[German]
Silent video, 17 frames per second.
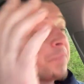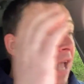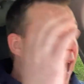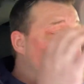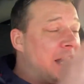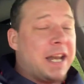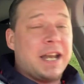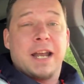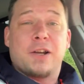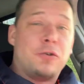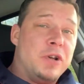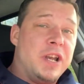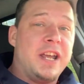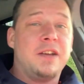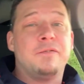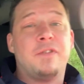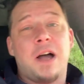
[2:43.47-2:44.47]
Einer der
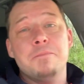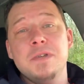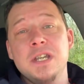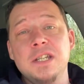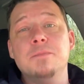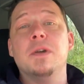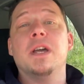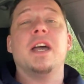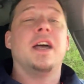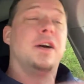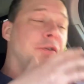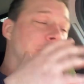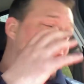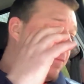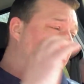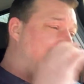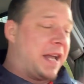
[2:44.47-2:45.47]
Kollegen war Mime
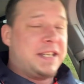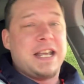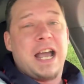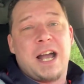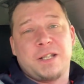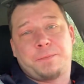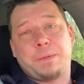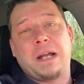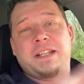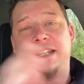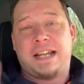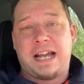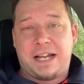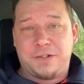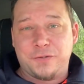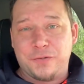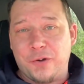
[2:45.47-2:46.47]
und die beiden
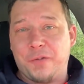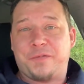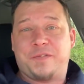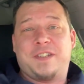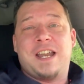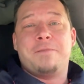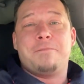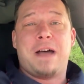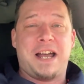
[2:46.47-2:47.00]
Jahrespraktikanten durften dann